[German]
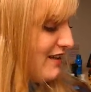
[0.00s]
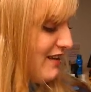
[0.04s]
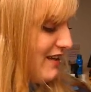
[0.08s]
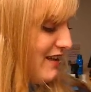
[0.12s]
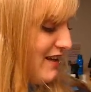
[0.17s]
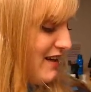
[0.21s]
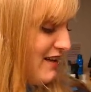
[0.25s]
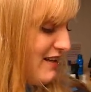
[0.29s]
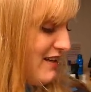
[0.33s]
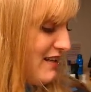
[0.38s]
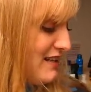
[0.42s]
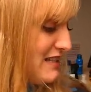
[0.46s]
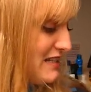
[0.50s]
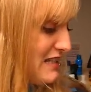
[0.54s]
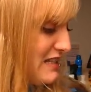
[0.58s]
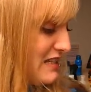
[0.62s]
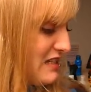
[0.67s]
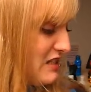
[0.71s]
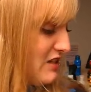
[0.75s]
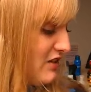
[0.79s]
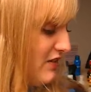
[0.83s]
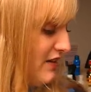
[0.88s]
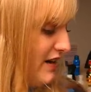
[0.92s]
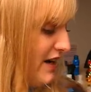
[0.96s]
Ja, das
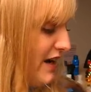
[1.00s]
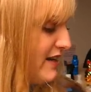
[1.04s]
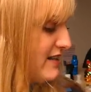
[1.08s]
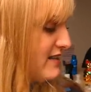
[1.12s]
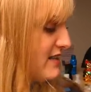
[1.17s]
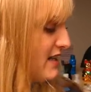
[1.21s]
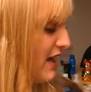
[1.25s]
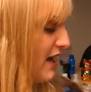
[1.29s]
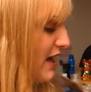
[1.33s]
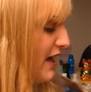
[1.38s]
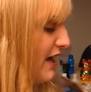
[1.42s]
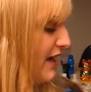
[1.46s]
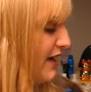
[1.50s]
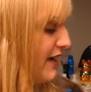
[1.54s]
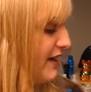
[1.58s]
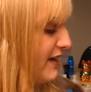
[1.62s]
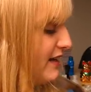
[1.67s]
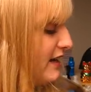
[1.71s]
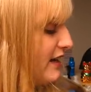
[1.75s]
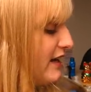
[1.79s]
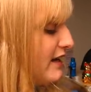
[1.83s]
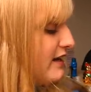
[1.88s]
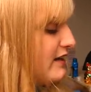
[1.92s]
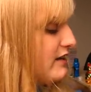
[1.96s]
zweite
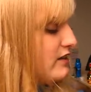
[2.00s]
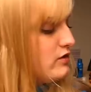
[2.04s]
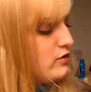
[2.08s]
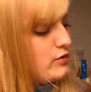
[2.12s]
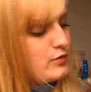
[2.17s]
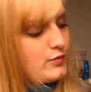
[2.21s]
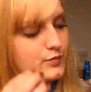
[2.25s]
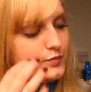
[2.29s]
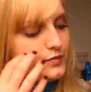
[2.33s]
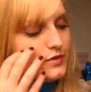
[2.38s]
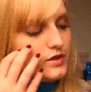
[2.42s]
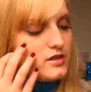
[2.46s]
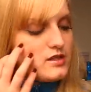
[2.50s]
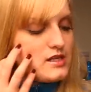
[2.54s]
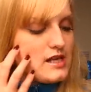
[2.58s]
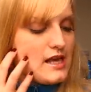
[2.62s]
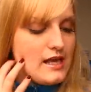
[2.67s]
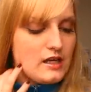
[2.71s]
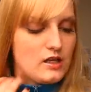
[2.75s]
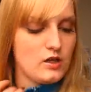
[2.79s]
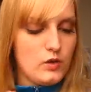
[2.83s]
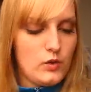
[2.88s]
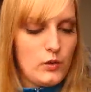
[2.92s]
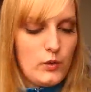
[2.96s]
Highlight
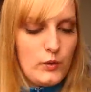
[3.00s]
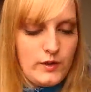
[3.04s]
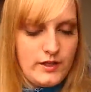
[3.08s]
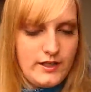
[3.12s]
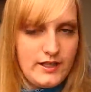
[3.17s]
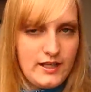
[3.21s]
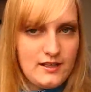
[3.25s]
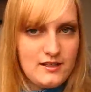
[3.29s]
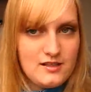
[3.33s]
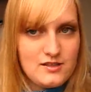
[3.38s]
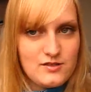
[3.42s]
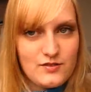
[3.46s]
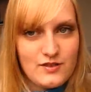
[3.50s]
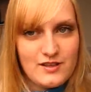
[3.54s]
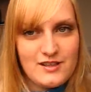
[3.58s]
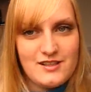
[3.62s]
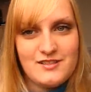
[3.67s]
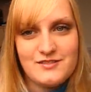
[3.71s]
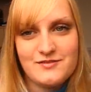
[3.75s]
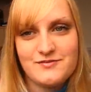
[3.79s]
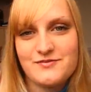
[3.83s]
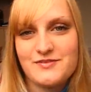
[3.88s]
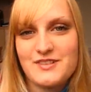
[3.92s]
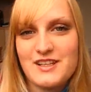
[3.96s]
zeige ich euch jetzt, weil
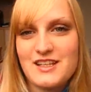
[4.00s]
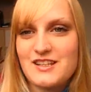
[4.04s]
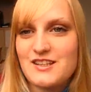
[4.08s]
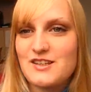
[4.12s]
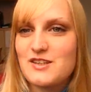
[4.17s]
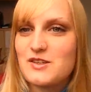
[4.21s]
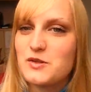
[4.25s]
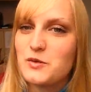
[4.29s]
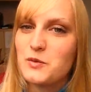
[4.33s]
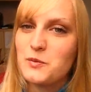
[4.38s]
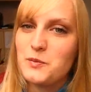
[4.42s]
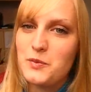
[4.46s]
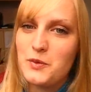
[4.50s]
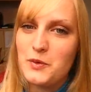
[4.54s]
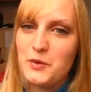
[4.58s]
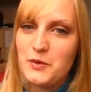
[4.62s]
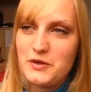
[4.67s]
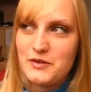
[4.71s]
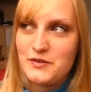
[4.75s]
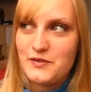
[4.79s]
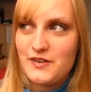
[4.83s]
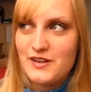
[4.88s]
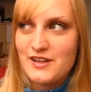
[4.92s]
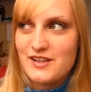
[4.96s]
das ist so
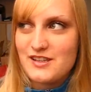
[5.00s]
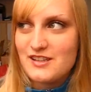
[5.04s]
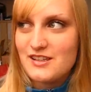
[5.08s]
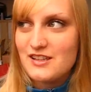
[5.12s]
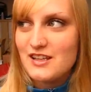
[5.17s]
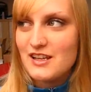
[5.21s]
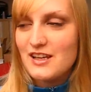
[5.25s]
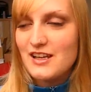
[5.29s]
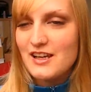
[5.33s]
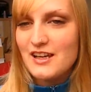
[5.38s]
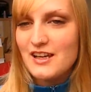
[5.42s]
blöd gewesen.